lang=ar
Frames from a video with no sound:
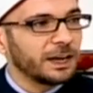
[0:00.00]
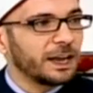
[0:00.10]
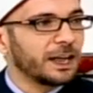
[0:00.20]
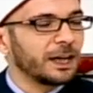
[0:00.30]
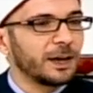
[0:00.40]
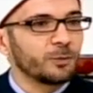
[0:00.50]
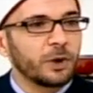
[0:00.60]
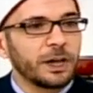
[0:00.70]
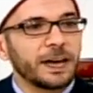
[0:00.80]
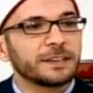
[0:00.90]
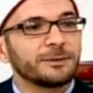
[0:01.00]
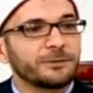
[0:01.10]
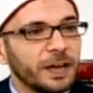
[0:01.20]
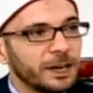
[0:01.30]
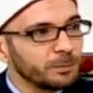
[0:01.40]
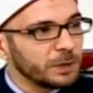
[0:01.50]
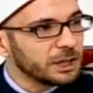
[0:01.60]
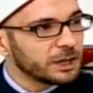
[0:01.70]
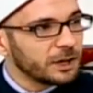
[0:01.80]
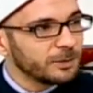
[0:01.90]
العام واحتفالا
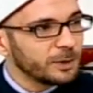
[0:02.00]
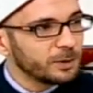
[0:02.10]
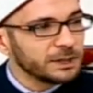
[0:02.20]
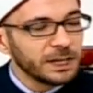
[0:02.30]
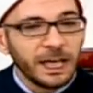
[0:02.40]
بذكرى المولد